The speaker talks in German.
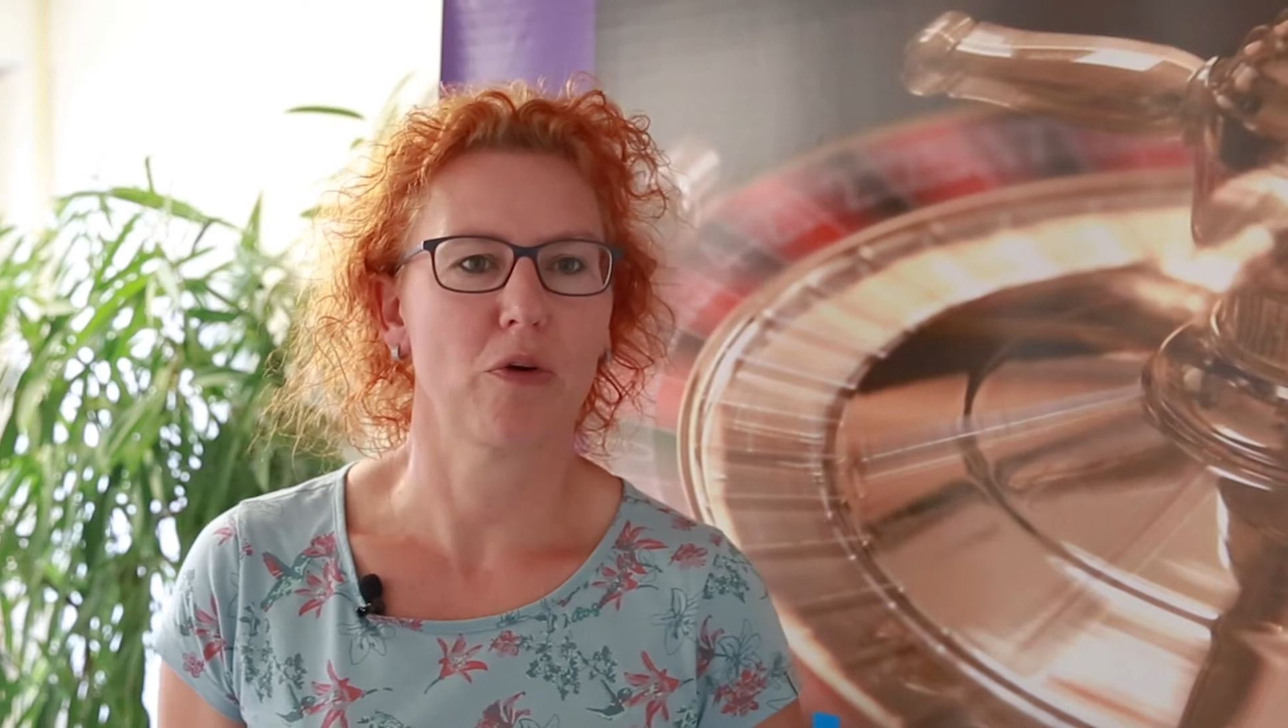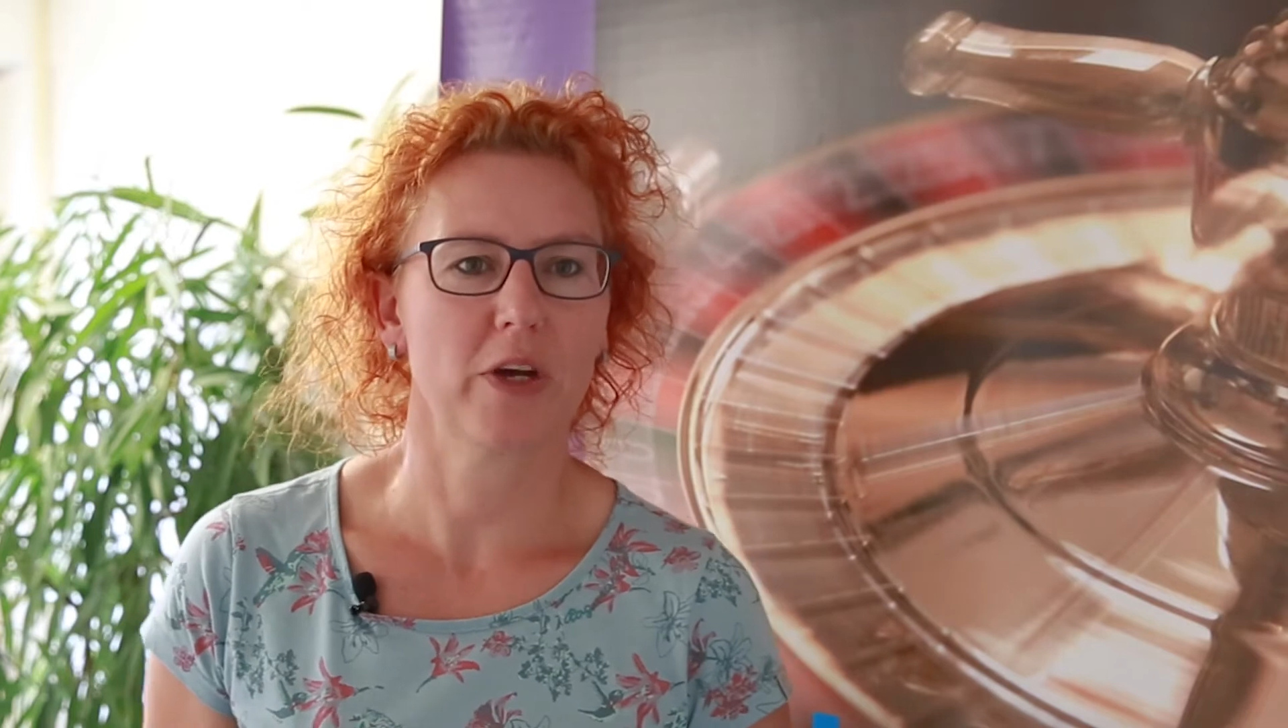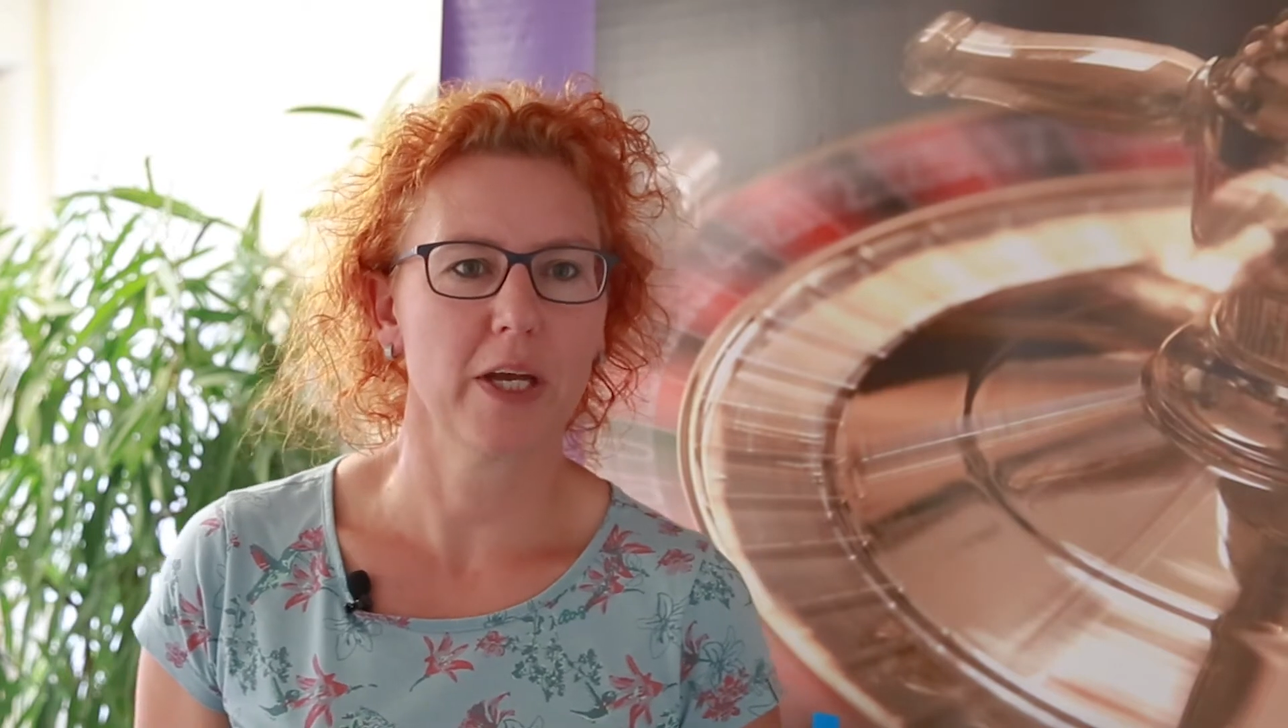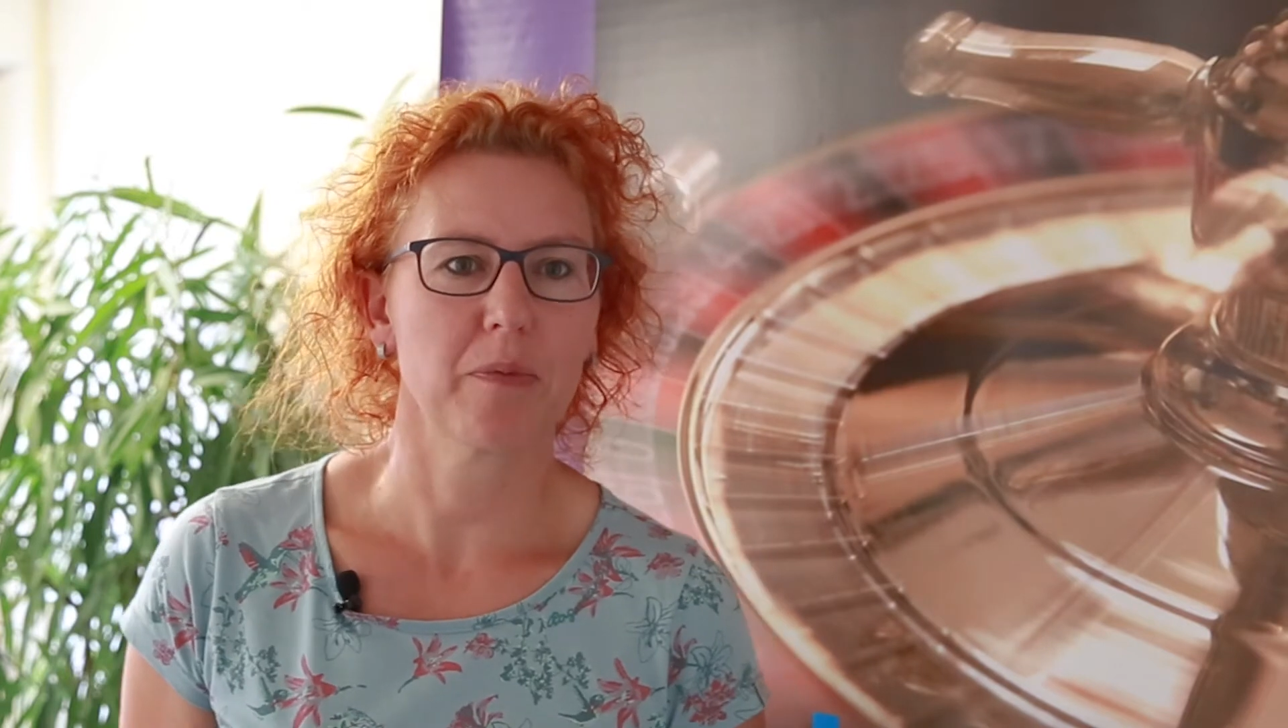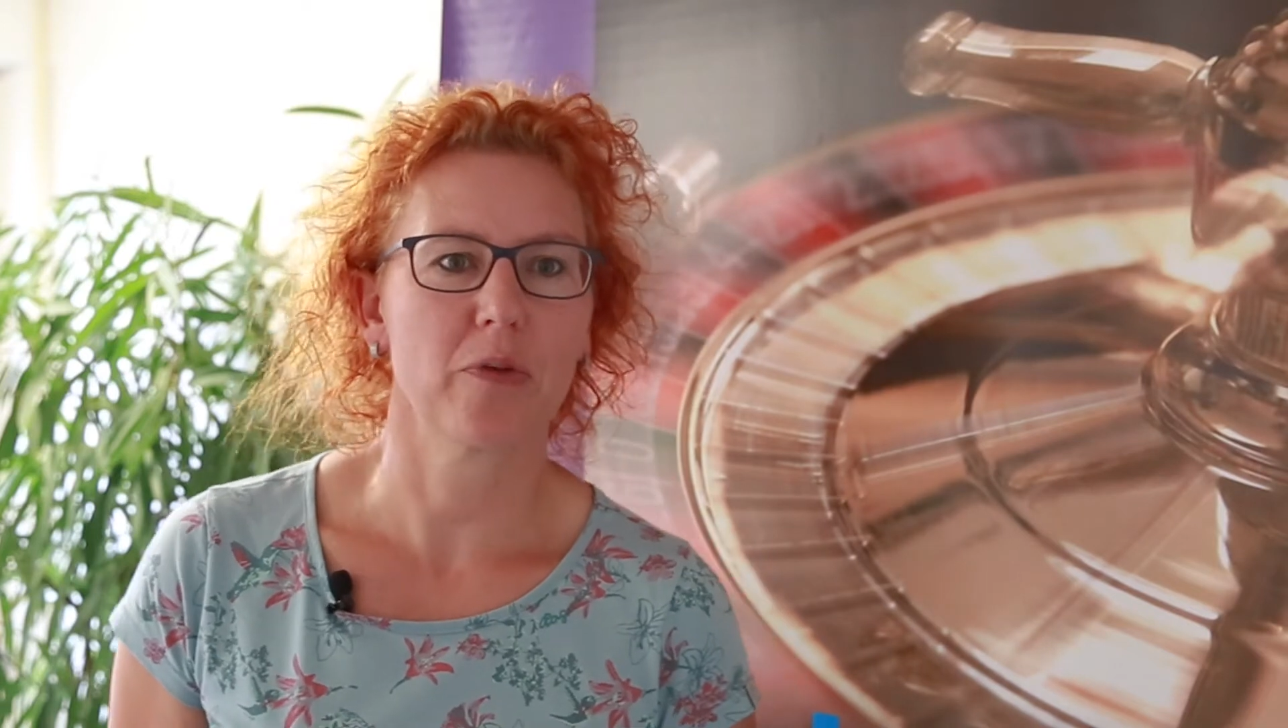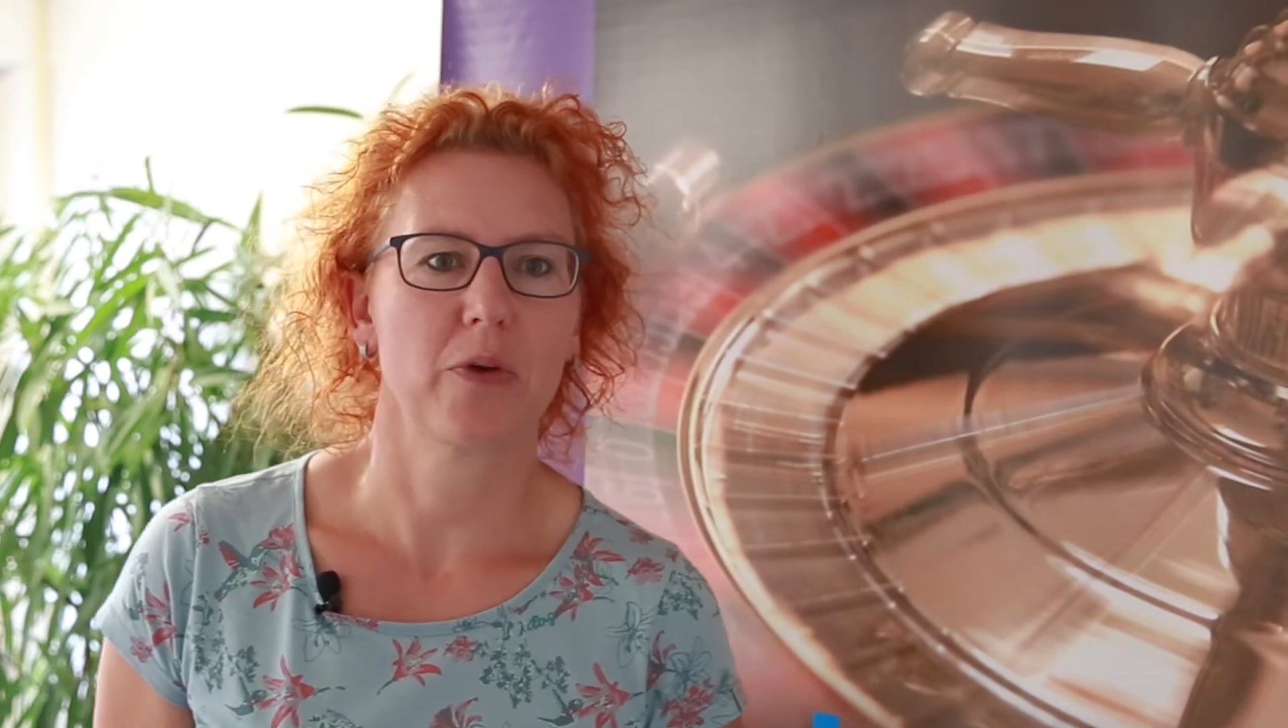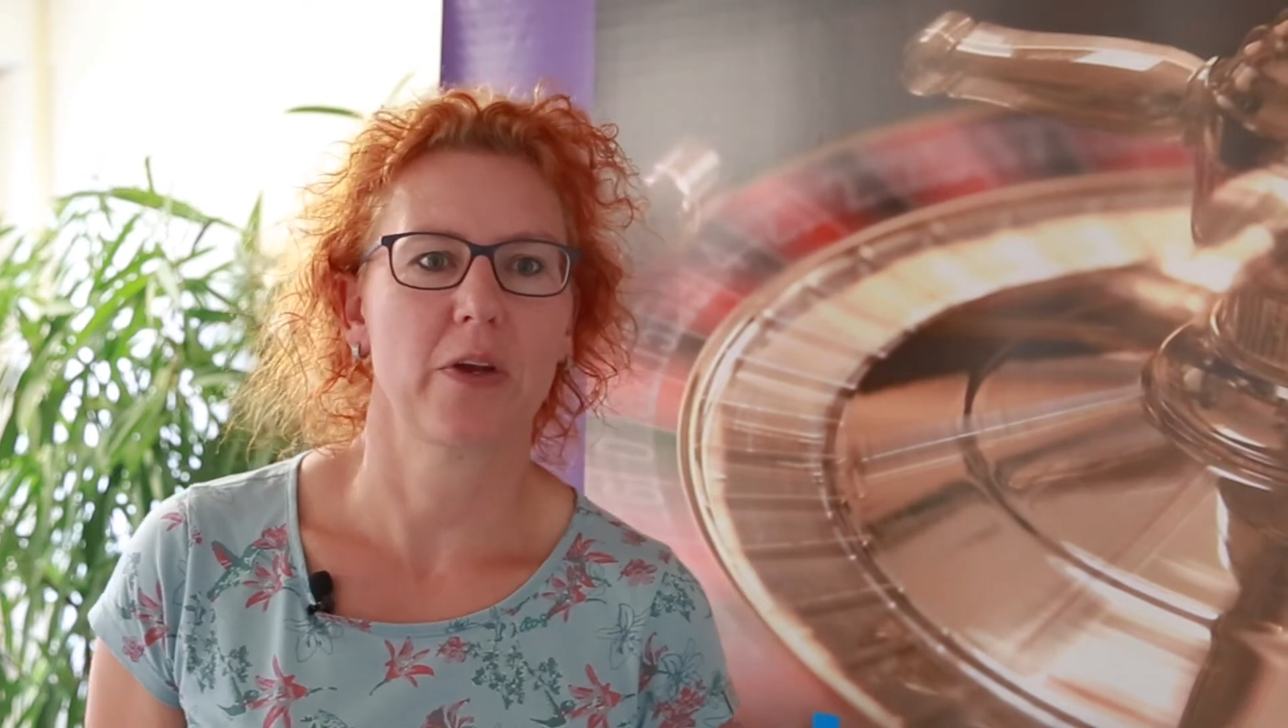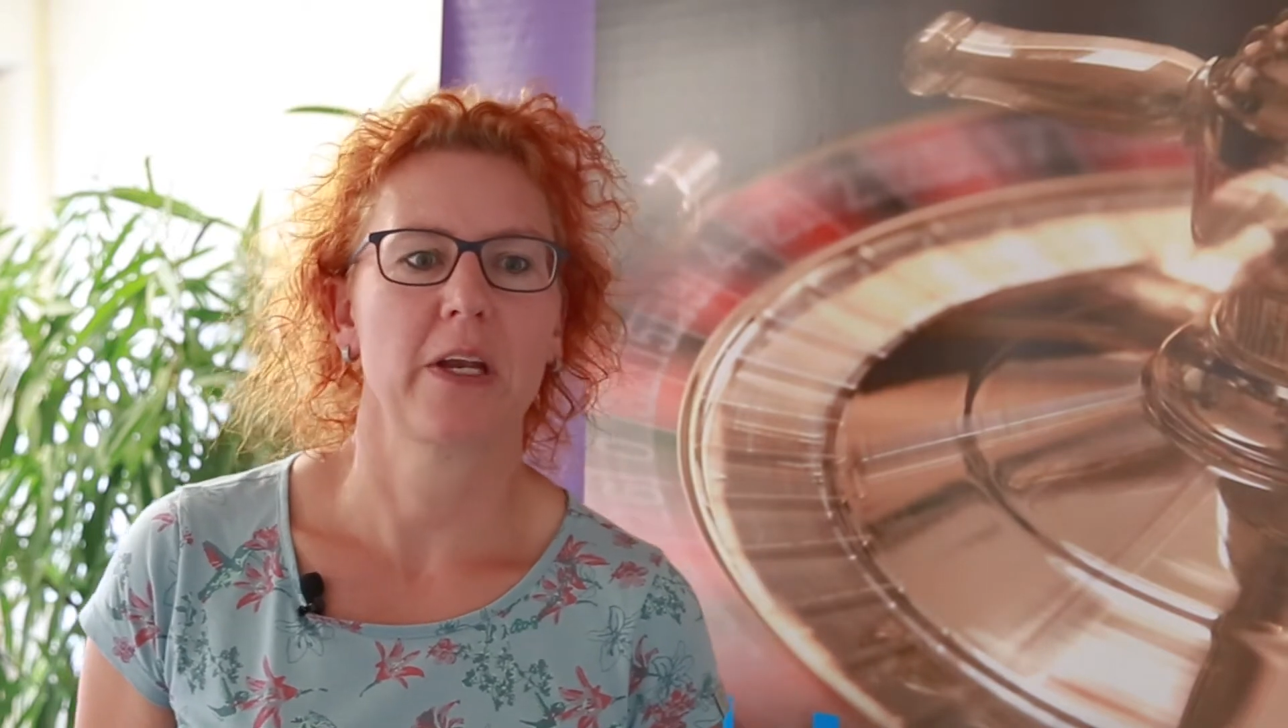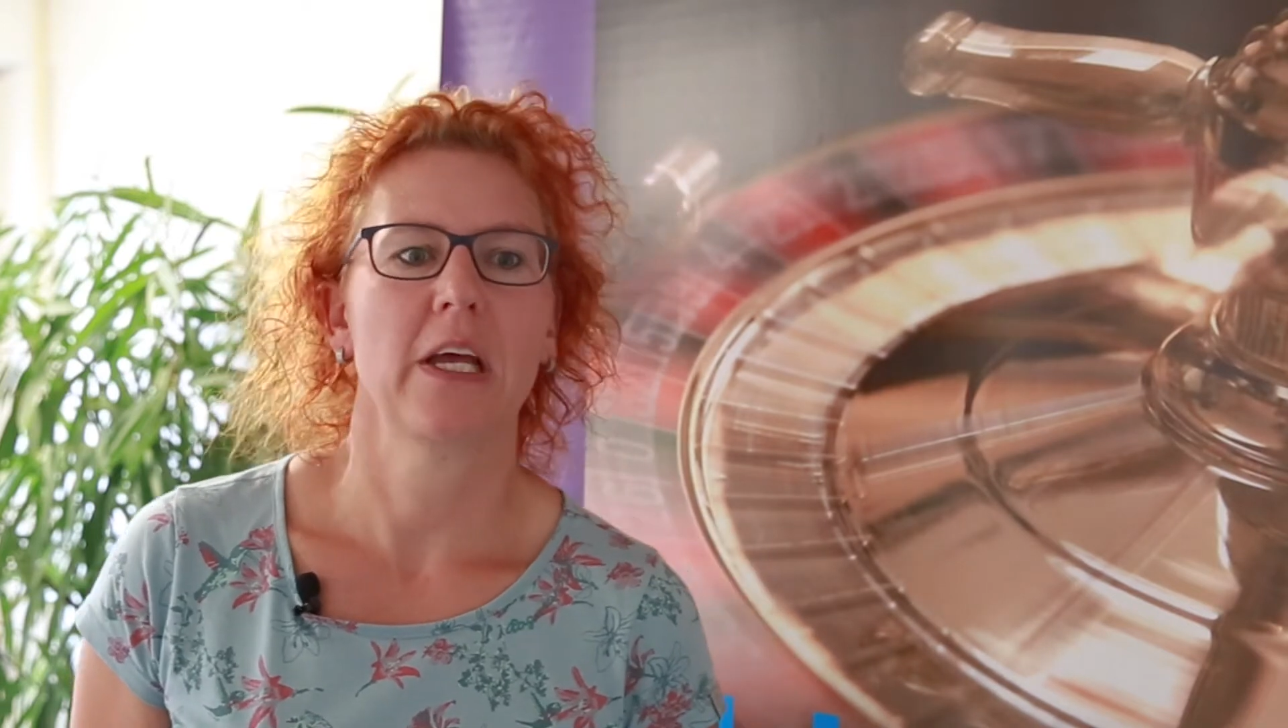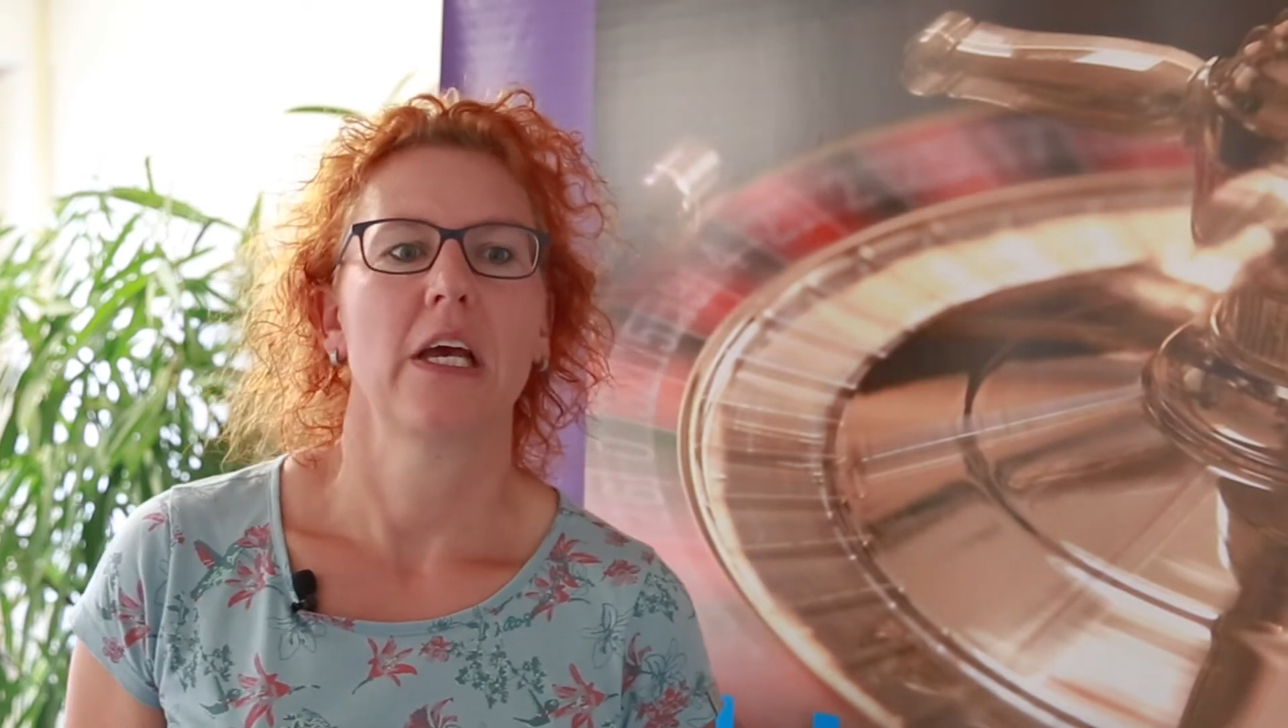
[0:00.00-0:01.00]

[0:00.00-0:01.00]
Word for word: auch gibt, sondern